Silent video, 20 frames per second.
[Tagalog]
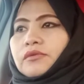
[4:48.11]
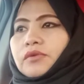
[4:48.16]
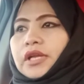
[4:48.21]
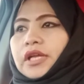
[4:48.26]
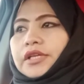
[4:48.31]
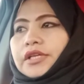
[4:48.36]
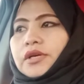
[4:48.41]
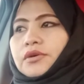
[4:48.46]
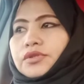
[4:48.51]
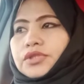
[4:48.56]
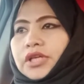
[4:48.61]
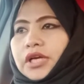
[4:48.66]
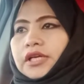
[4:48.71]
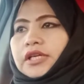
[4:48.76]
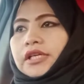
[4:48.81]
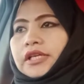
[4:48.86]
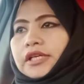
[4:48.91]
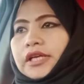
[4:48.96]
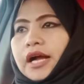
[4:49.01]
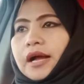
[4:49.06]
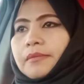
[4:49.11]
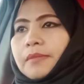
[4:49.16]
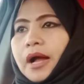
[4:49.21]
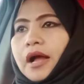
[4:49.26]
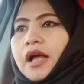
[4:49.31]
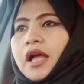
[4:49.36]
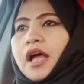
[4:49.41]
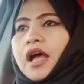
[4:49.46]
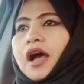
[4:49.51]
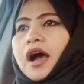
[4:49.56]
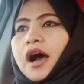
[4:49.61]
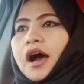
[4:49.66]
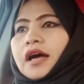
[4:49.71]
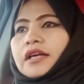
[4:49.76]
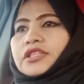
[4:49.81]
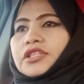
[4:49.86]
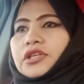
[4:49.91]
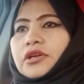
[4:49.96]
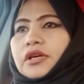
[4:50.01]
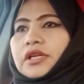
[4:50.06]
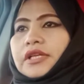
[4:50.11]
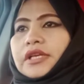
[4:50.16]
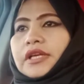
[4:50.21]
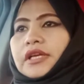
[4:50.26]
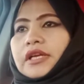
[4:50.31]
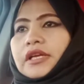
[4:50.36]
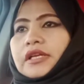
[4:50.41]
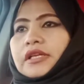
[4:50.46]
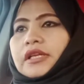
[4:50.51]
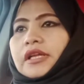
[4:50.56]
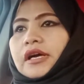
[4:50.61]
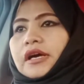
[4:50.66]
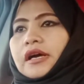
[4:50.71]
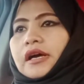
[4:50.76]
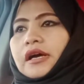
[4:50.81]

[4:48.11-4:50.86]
wala daw siyang ikama. Actually, na